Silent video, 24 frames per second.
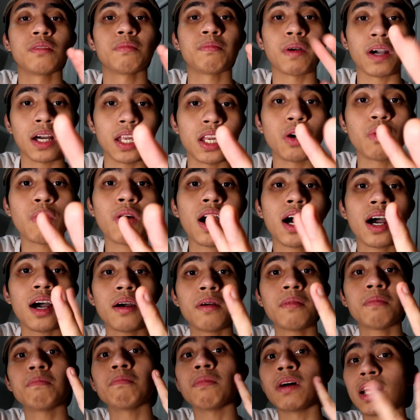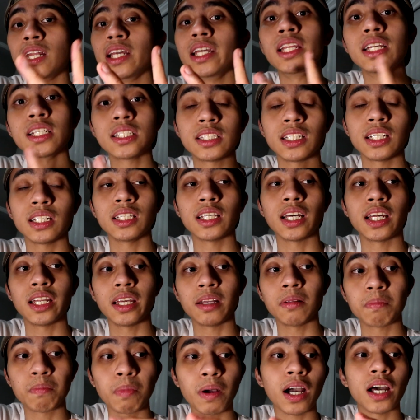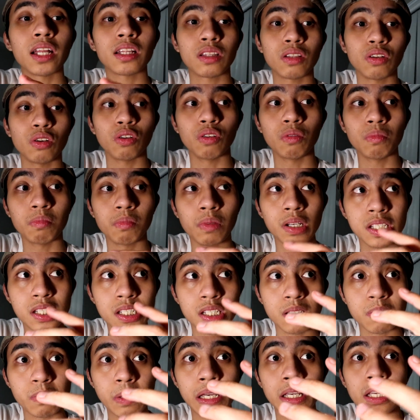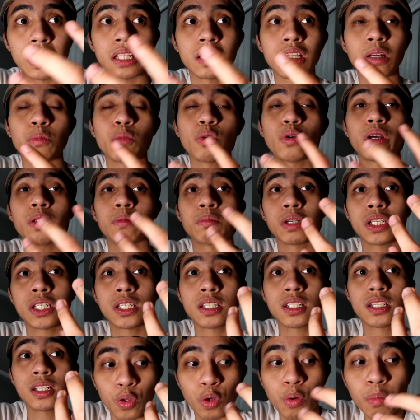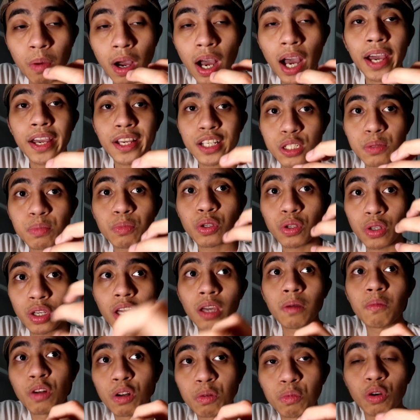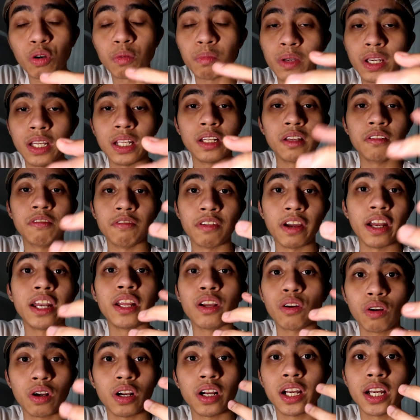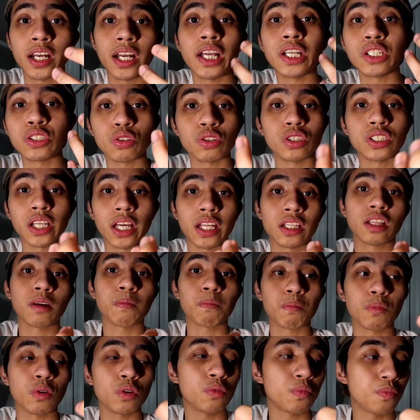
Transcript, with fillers: Pangalawa, malinis tignan. And pangatlo, mas may kita mo and mas kumaayos mo yung cable mo, meaning very organized yung setup mo.